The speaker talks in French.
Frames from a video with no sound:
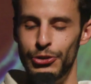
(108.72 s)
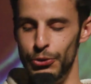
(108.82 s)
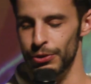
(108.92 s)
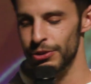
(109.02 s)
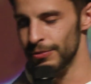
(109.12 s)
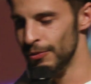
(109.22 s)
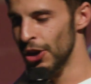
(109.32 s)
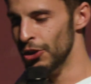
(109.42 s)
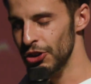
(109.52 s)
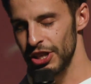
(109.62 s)
Donc
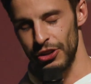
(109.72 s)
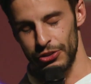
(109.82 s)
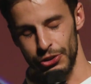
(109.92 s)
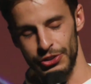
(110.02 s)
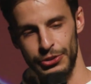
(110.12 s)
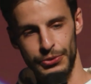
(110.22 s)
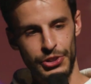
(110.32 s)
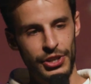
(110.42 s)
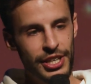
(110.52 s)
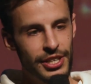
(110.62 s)
notre échantillon
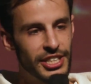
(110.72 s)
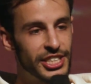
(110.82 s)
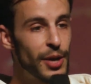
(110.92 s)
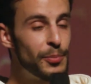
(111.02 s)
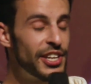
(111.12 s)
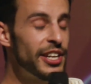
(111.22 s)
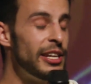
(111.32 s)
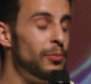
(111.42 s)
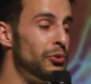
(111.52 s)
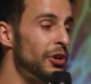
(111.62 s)
sanguin, déjà bien
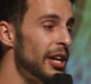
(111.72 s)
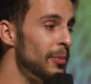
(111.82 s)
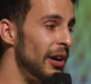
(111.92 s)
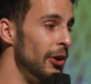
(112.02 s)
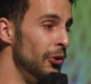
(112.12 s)
épuré par le